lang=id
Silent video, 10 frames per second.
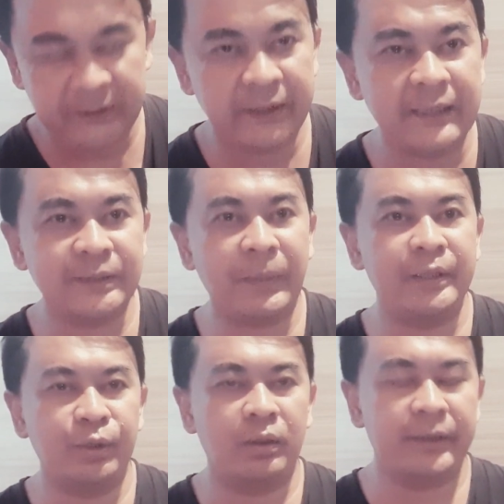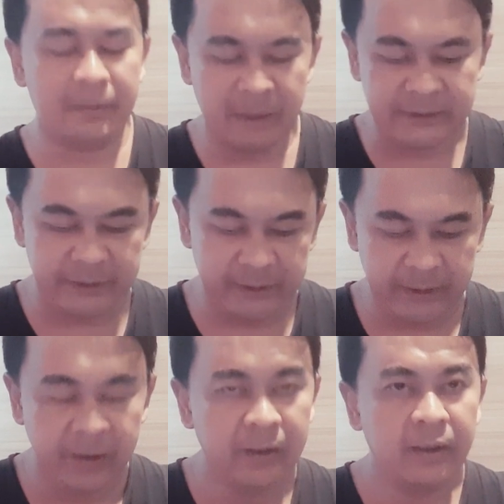Liga Spanyol ya.
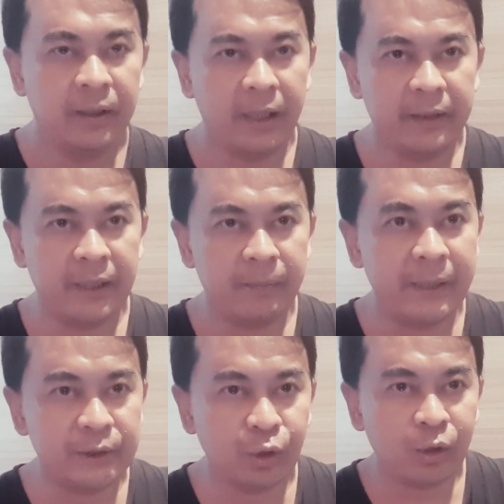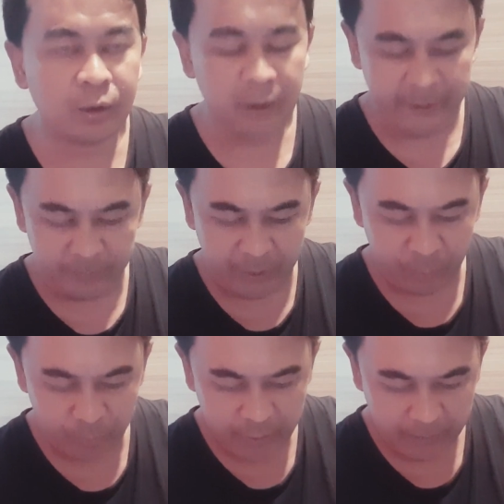Masih ada besok hari
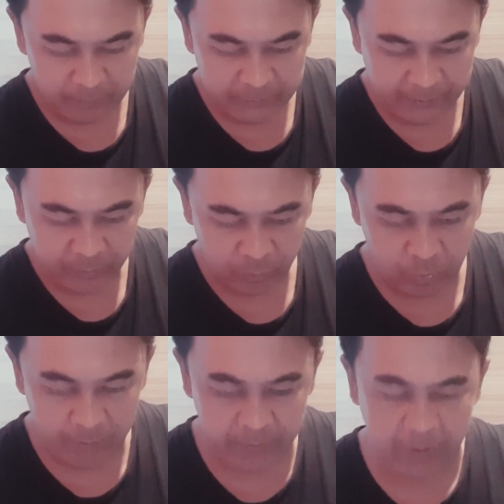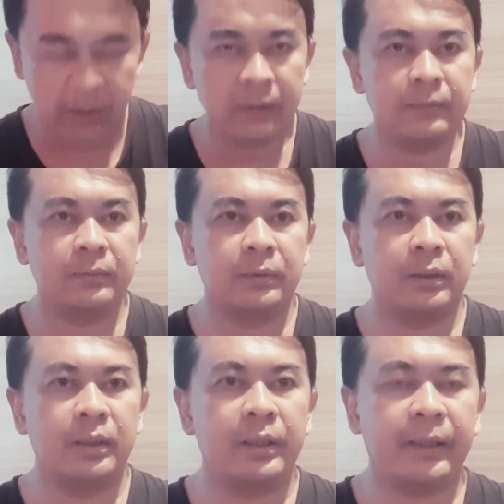Minggu jam 1 ada
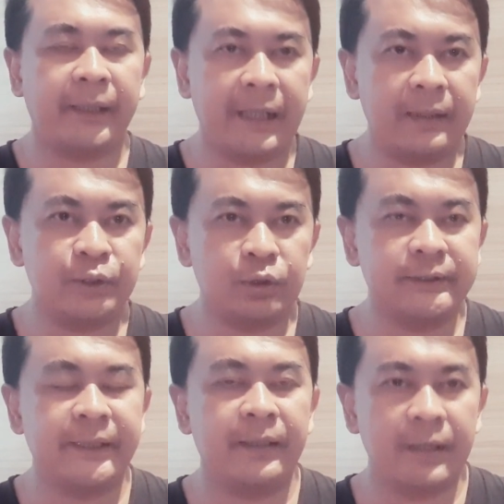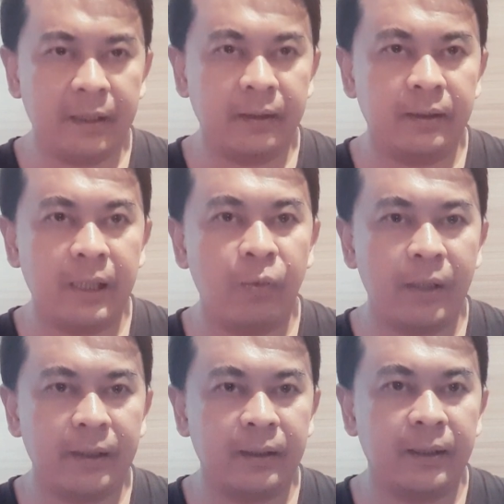eh, Real Sociedad
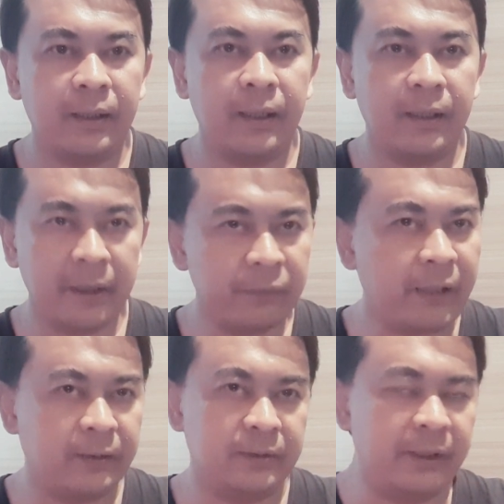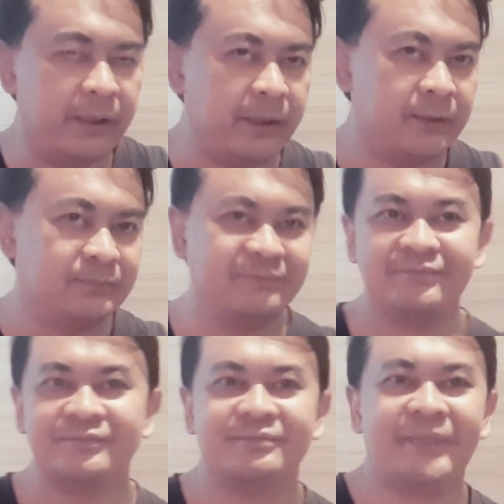lawan Levante.
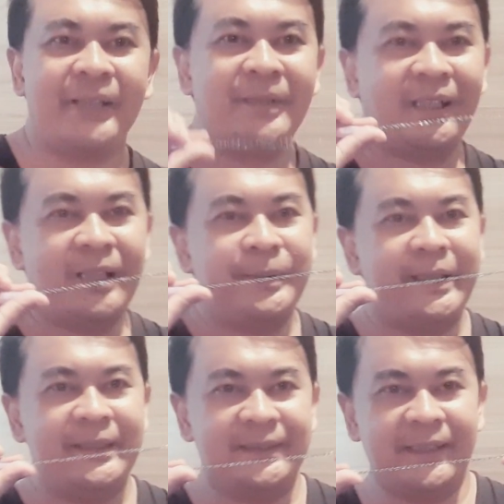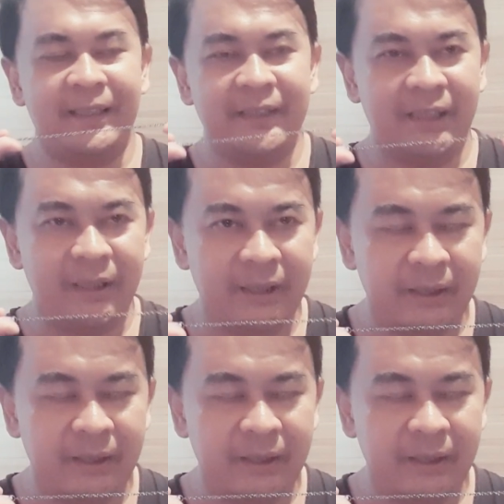Bagaimanakah prediksi kali ini